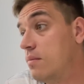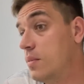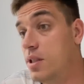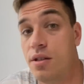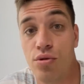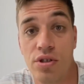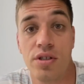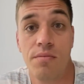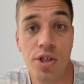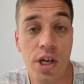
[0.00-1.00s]
Это тоже
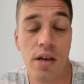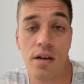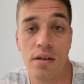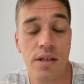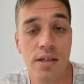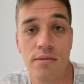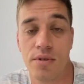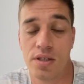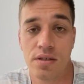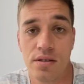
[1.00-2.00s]
замечательно, я вам
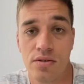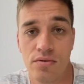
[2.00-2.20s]
так скажу.